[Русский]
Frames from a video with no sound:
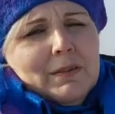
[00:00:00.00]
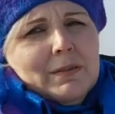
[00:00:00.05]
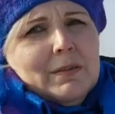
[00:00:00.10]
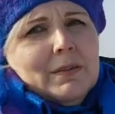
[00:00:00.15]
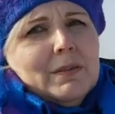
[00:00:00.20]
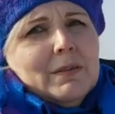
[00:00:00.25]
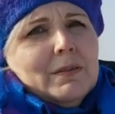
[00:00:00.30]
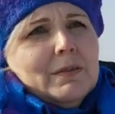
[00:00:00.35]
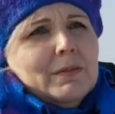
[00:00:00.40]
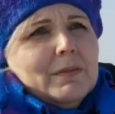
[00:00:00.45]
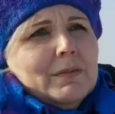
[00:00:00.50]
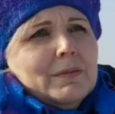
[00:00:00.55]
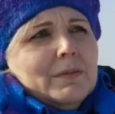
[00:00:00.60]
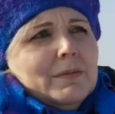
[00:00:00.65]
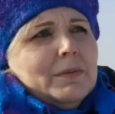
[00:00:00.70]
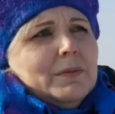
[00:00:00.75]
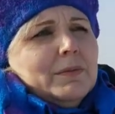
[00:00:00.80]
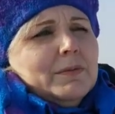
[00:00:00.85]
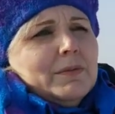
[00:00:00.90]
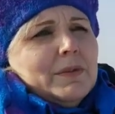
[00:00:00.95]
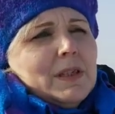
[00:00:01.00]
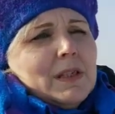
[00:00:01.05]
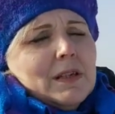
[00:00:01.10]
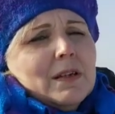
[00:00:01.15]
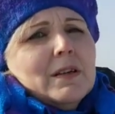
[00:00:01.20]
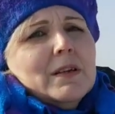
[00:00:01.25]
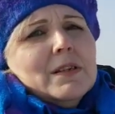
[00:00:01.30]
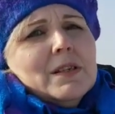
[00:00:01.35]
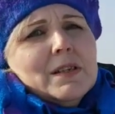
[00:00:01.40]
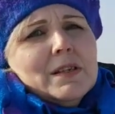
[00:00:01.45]
э, в
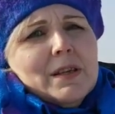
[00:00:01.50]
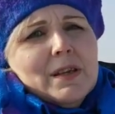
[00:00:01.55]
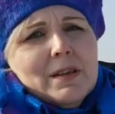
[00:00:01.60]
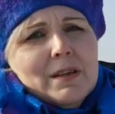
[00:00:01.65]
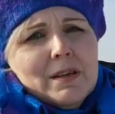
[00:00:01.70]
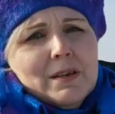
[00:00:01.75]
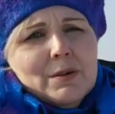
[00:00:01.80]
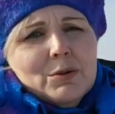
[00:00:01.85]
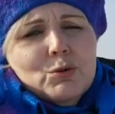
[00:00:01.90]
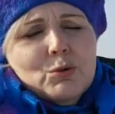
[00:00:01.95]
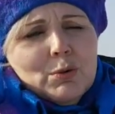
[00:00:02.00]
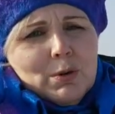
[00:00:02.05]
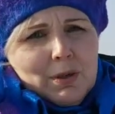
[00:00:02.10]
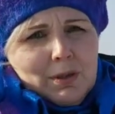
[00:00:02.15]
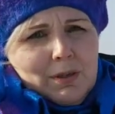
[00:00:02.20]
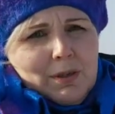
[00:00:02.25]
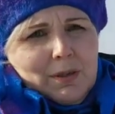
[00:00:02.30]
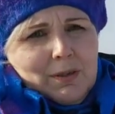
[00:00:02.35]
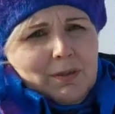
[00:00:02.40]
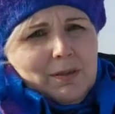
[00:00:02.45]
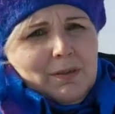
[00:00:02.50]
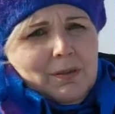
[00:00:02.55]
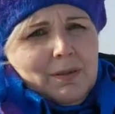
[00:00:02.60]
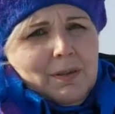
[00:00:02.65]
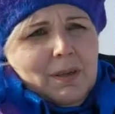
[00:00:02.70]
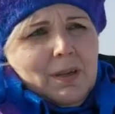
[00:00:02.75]
загрязнение города.